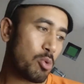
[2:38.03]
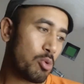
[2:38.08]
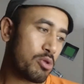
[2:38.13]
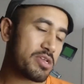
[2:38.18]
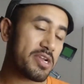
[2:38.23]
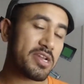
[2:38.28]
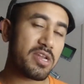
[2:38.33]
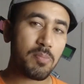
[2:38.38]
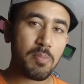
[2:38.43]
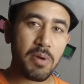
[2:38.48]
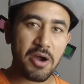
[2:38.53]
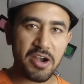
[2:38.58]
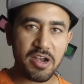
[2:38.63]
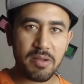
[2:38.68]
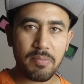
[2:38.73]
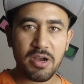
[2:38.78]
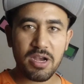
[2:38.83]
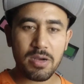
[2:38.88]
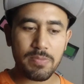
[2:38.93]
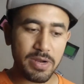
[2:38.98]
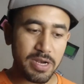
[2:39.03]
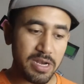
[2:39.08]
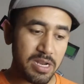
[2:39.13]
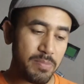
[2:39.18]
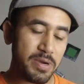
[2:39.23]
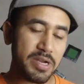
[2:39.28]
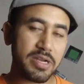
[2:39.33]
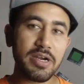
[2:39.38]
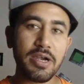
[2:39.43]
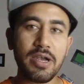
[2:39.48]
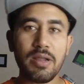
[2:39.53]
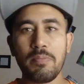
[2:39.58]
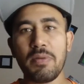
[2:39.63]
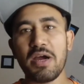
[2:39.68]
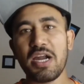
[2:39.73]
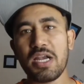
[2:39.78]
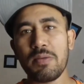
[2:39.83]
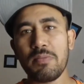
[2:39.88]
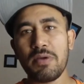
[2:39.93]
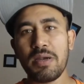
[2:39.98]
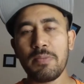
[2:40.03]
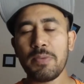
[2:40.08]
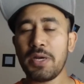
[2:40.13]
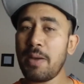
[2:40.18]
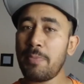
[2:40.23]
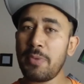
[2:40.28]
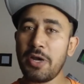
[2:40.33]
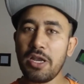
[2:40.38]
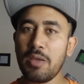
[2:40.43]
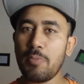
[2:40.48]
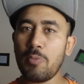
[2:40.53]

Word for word: उसी डिपार्टमेंट में लिमिटेड डिपार्टमेंट में आपने